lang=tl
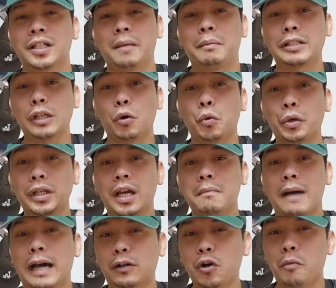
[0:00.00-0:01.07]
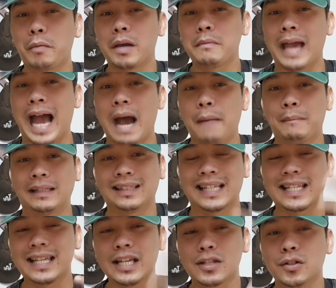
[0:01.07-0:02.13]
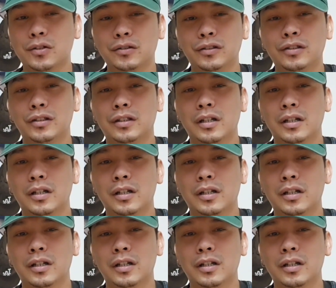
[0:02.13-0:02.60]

Siyempre sa Korea mga ropa may apat na season.